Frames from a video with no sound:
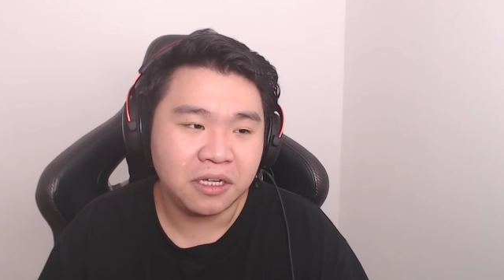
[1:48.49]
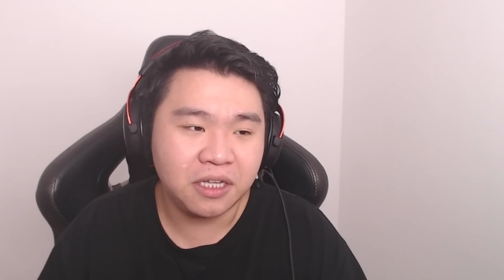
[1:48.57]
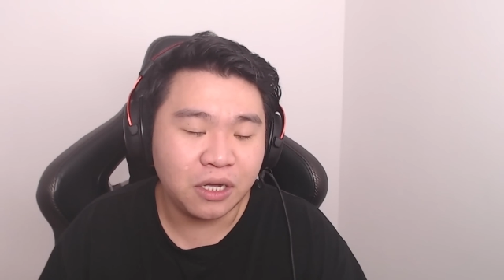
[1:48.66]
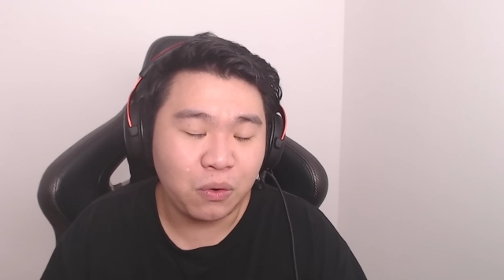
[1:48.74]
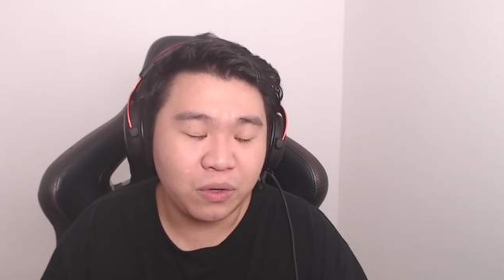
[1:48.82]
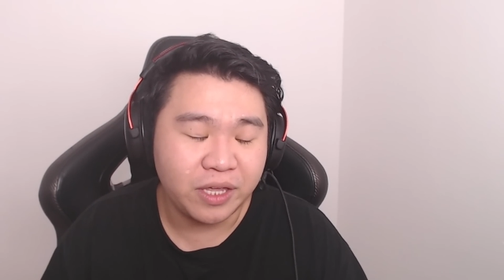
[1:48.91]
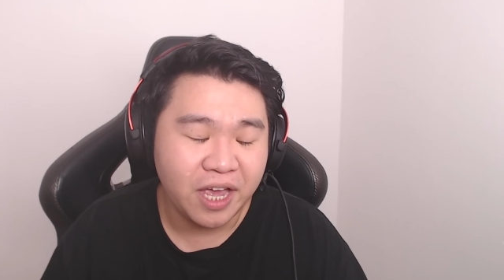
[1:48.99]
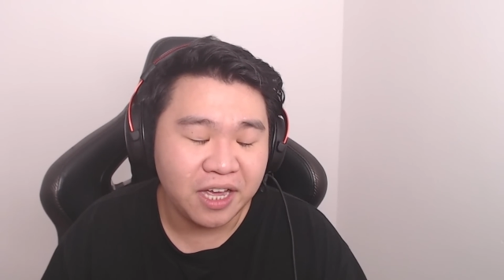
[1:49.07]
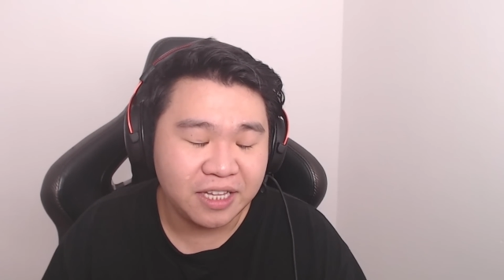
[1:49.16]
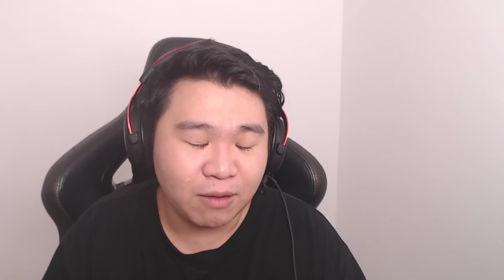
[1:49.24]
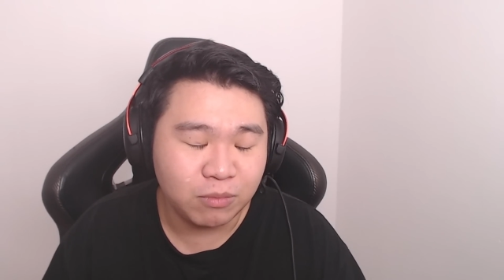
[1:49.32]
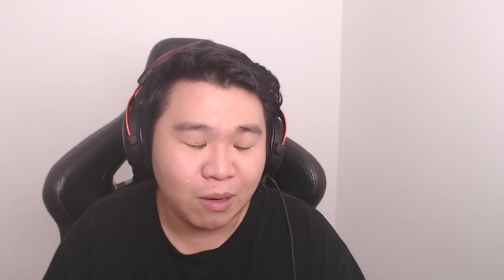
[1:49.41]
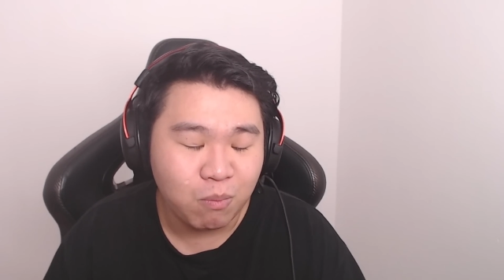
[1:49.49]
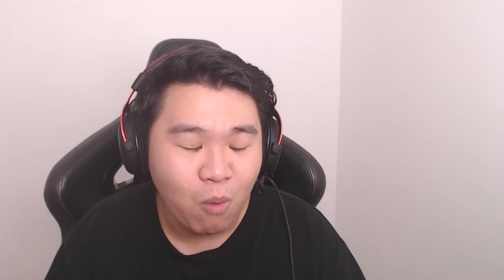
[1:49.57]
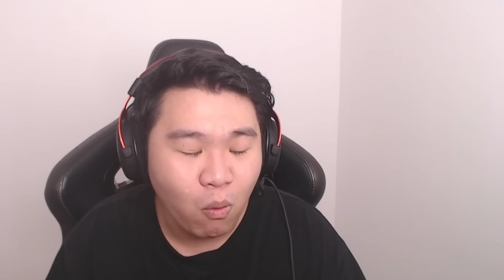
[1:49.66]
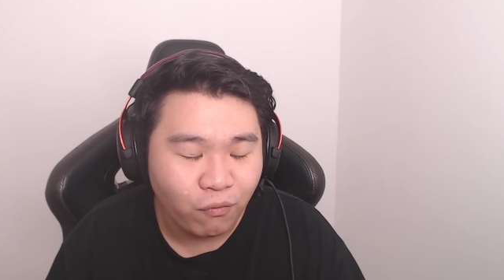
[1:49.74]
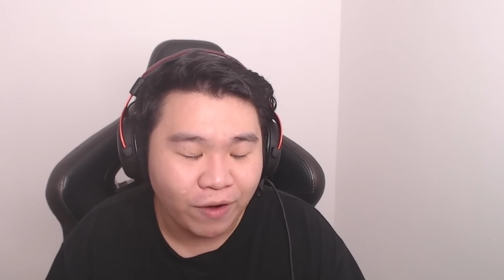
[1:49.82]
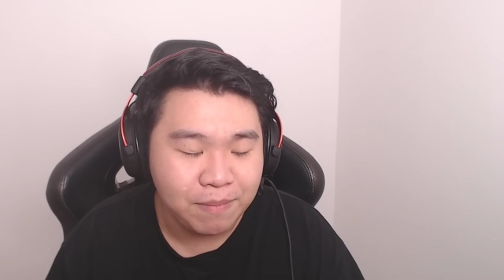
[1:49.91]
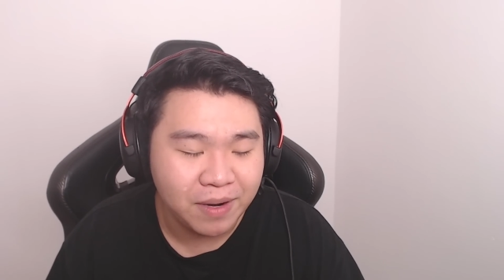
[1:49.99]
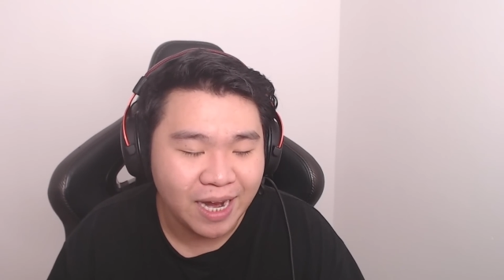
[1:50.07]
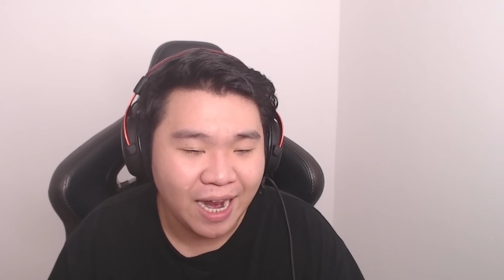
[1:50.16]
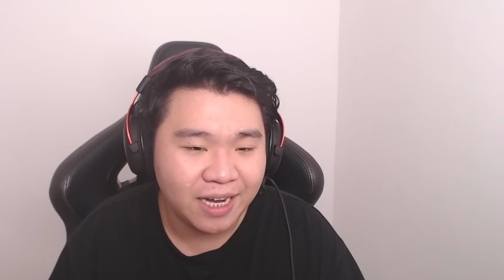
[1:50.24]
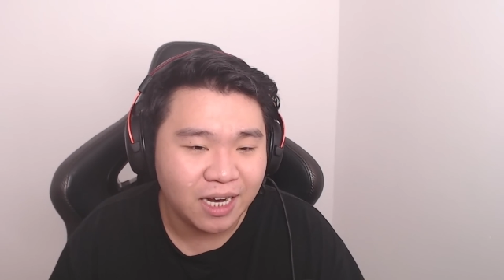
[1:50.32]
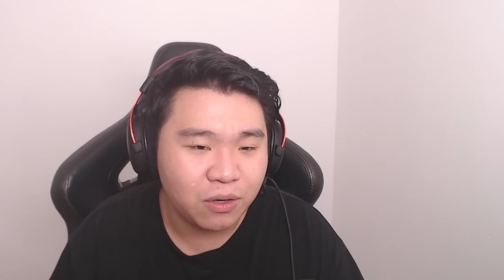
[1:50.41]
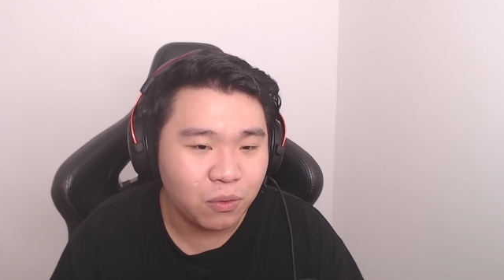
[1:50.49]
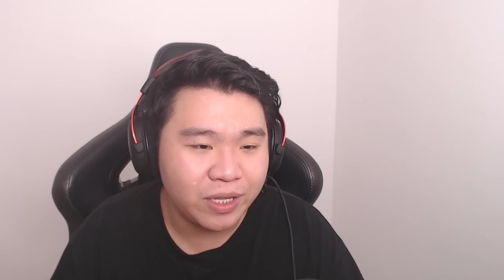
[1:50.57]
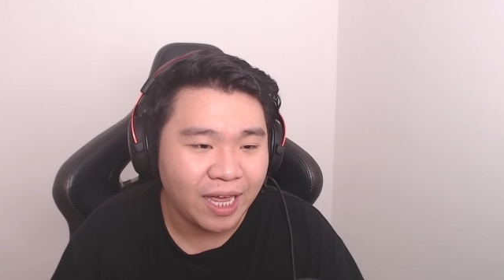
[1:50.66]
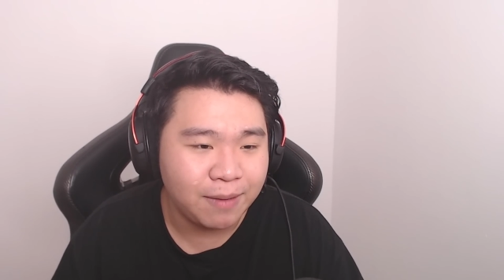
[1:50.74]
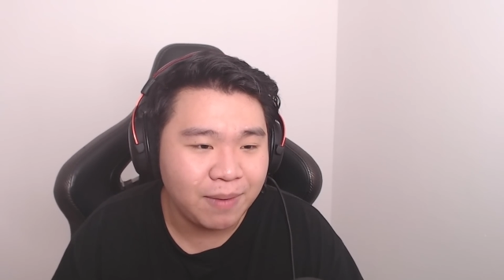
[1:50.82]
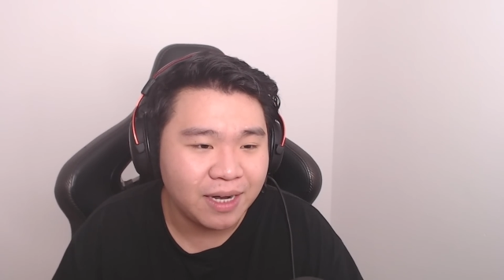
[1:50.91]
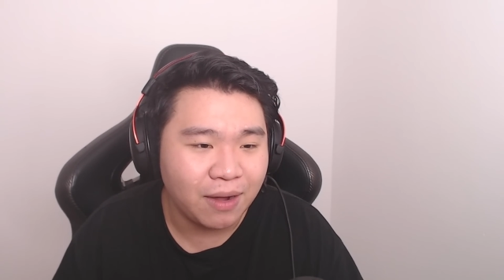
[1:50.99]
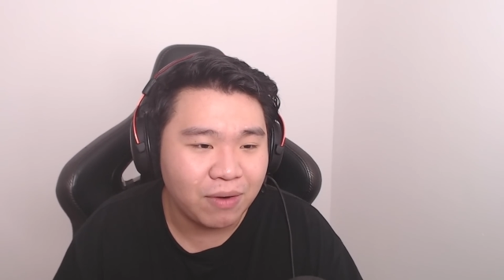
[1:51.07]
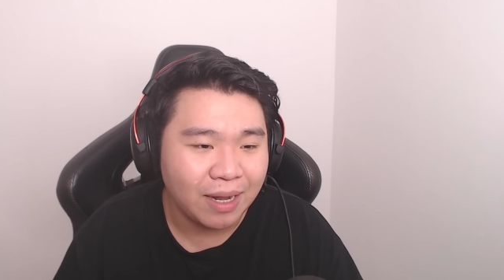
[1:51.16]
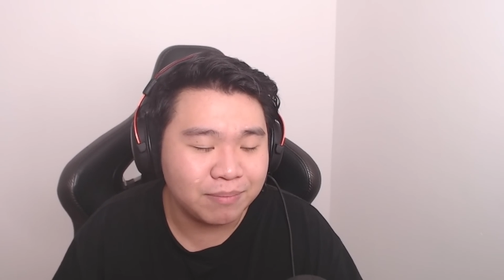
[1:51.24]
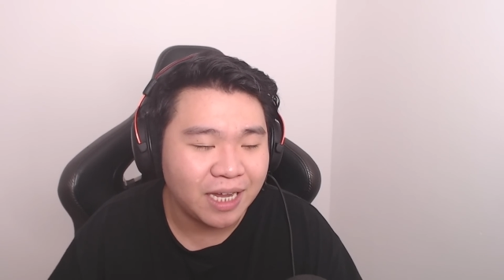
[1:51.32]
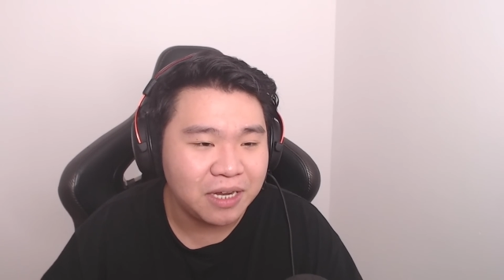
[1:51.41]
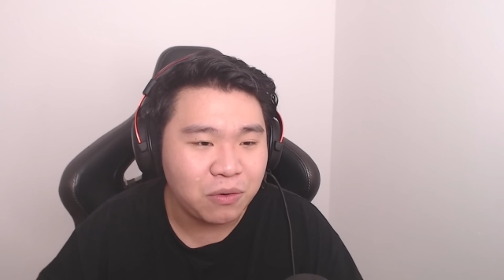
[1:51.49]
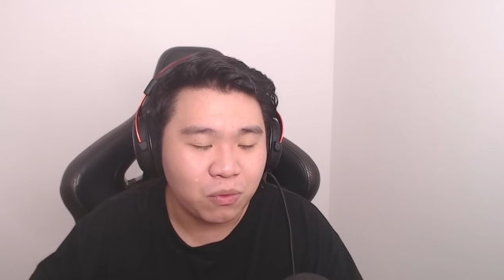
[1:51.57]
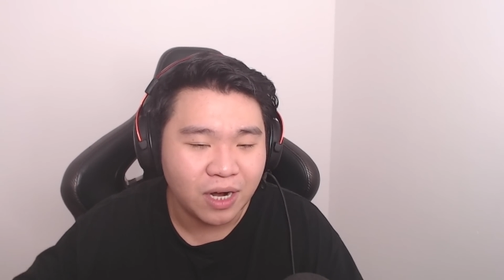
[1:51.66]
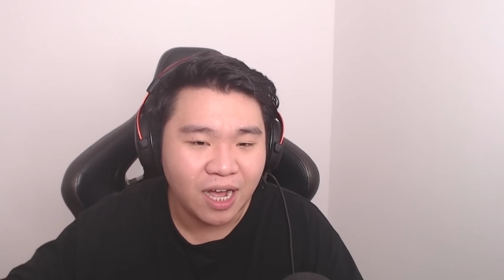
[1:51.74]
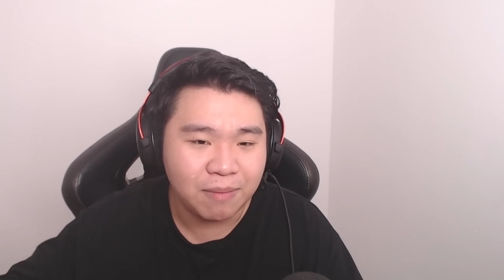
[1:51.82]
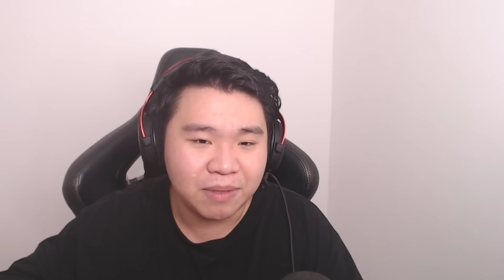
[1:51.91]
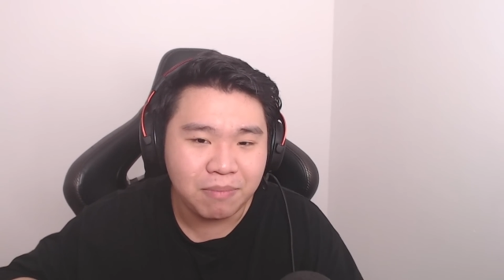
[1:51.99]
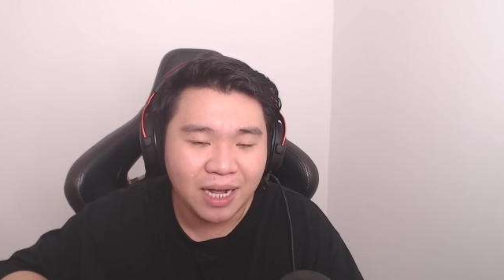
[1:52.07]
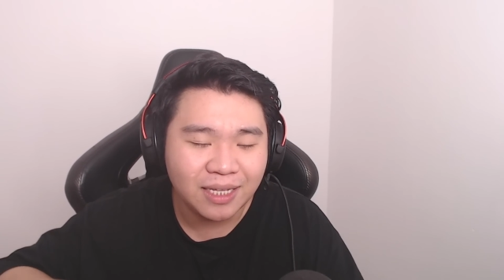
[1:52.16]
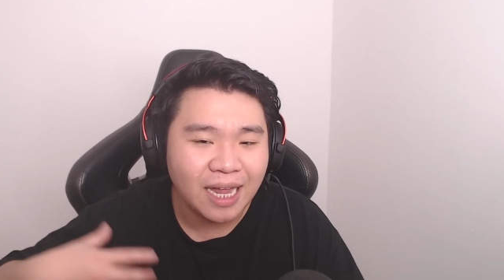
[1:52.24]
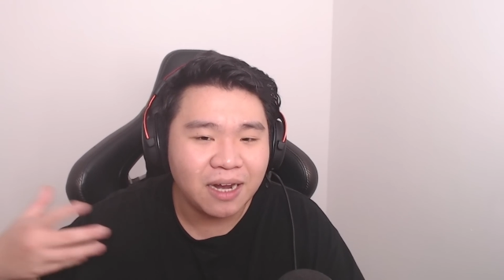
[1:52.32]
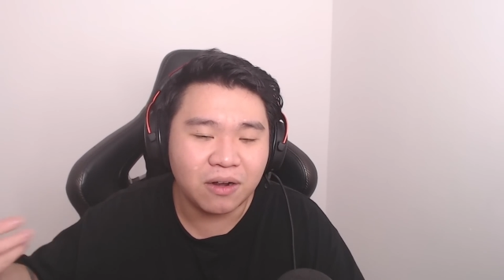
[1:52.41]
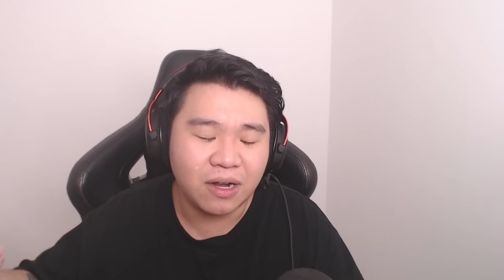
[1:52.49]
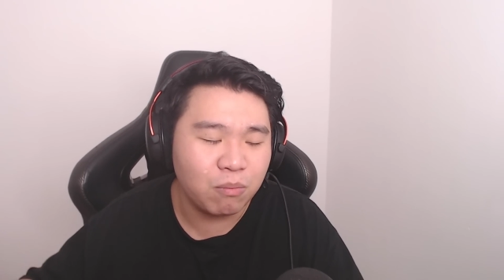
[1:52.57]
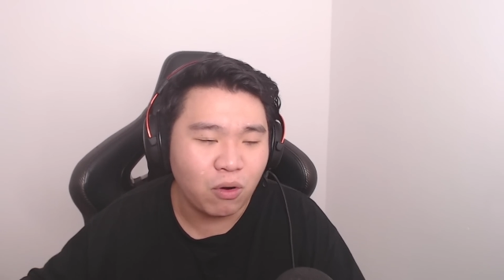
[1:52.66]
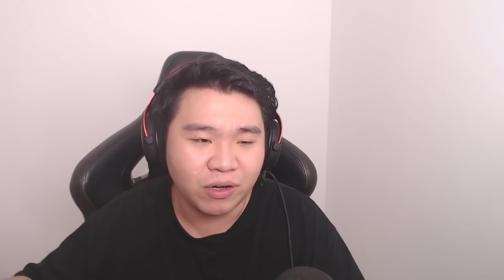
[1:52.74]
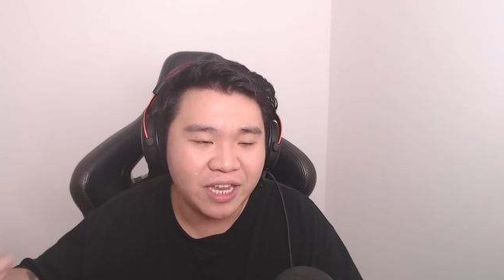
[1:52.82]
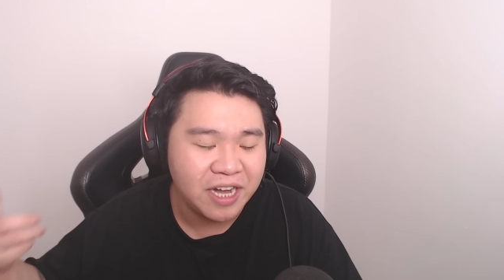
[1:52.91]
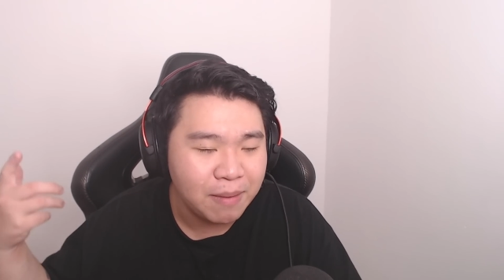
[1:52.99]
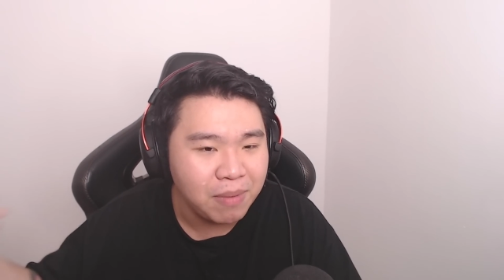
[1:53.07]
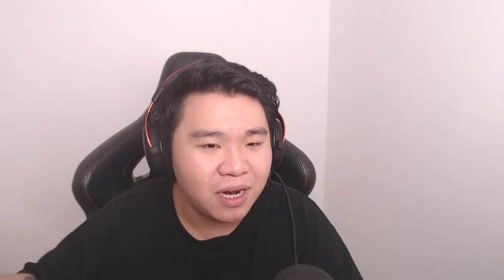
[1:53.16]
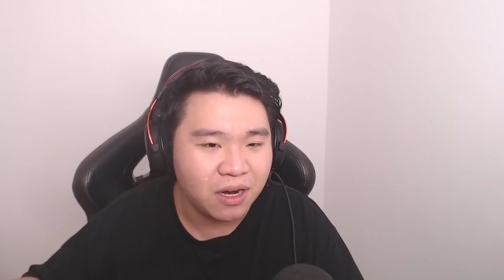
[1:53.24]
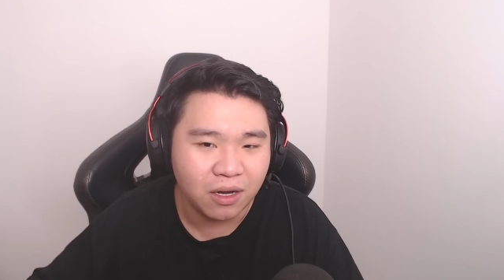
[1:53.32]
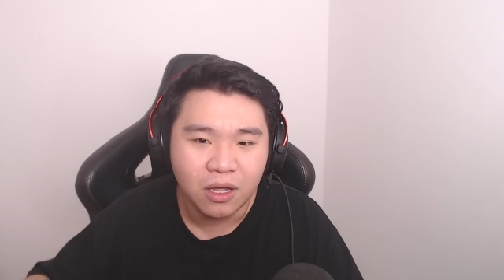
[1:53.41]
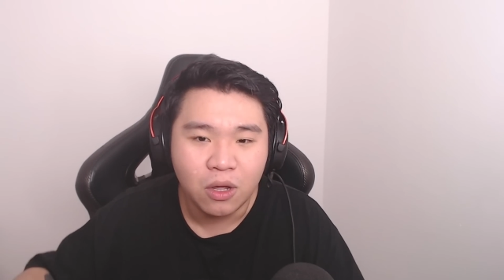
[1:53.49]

Dừng cuộc chơi trong vòng bốn phẩy mười hai nano giây, bắt đầu cảm thấy cuộc đời mình bế tắc rồi, không còn gì để mất rồi,